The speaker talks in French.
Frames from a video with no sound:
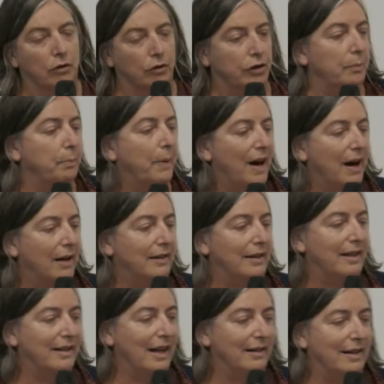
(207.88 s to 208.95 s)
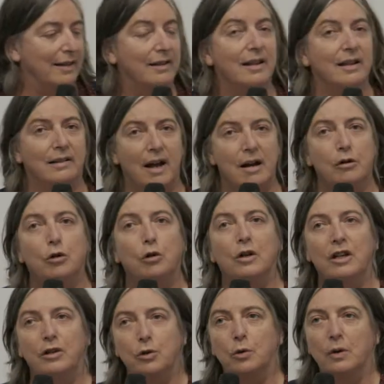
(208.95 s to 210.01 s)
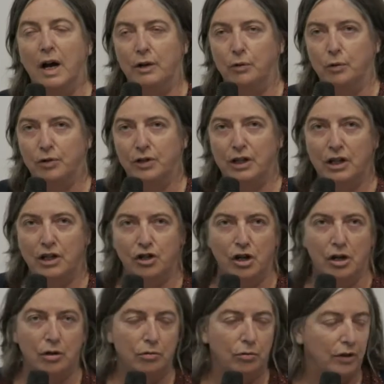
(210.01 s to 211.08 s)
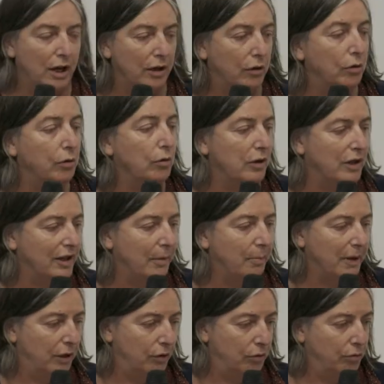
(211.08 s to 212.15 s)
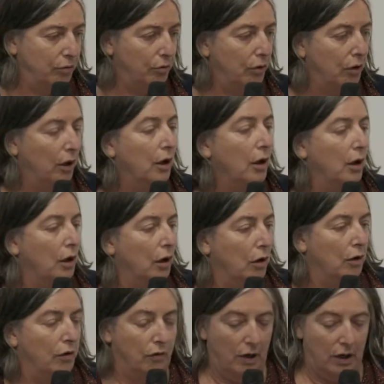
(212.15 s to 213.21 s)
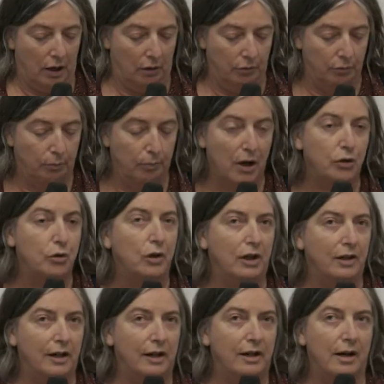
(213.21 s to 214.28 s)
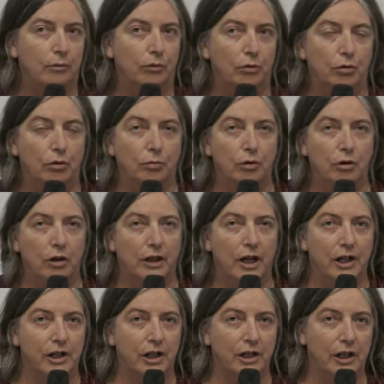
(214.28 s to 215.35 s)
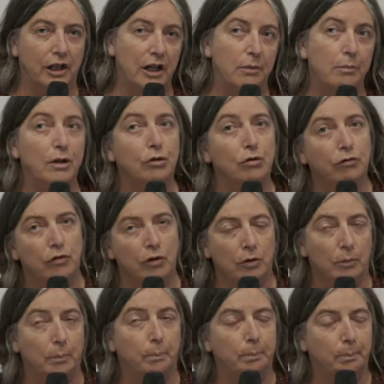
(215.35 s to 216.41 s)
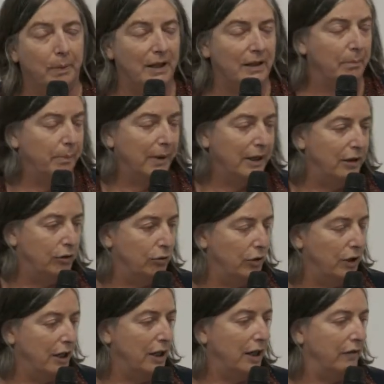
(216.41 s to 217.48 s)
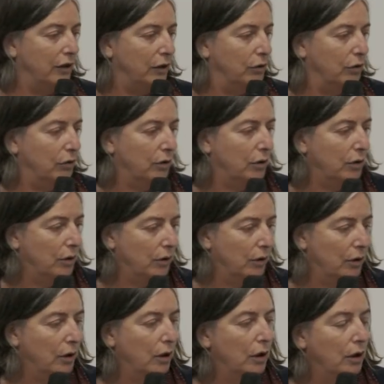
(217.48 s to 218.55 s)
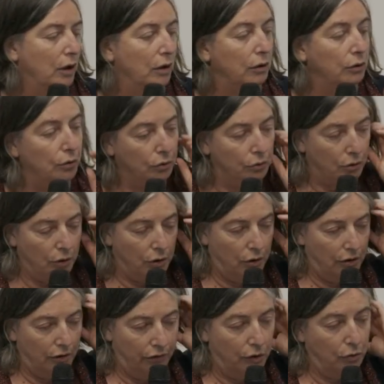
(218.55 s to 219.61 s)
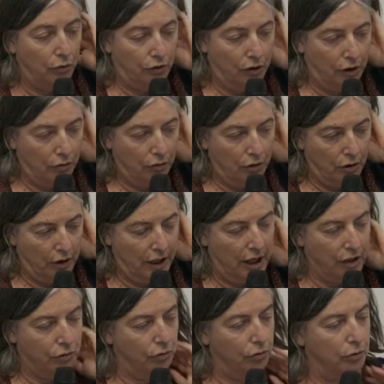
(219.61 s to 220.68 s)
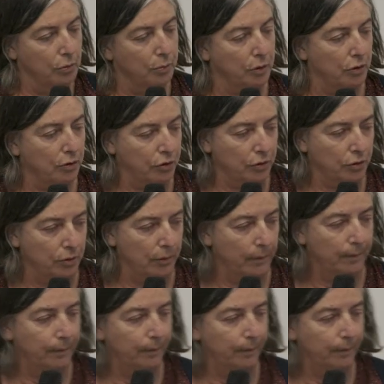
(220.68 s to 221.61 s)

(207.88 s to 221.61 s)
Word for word: c'est pas ça, c'est tel que les ont annoncé les gens ou tel qu'on les a perçus. Voilà, une majorité quand même de troubles du langage écrit, mais souvent pas, pas isolés avec d'autres difficultés de langage ou de compréhension.